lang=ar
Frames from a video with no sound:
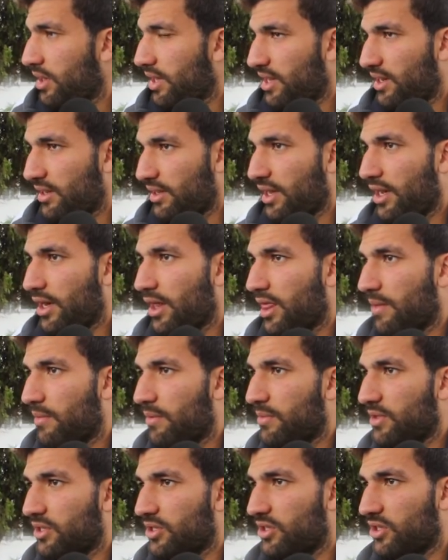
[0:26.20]
اللي تعرضنا من
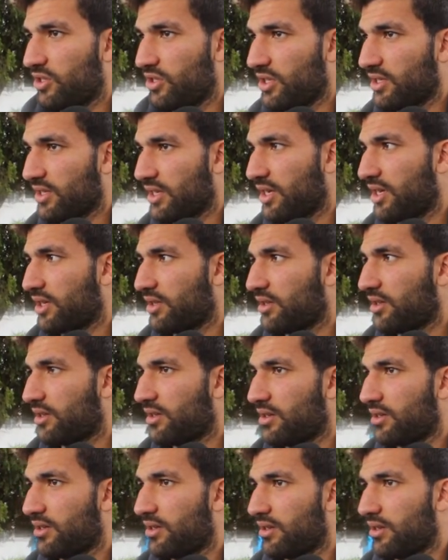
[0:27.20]
ماتش جرجيس خاطر
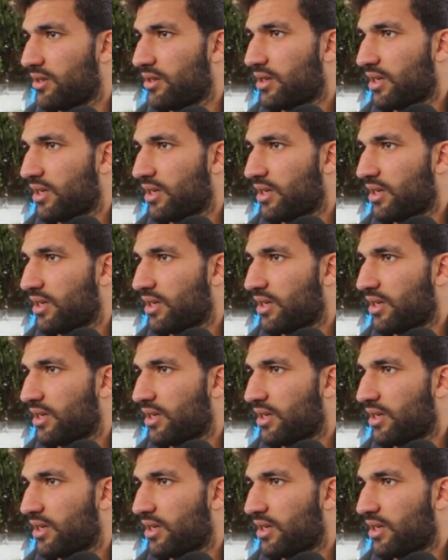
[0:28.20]
آه،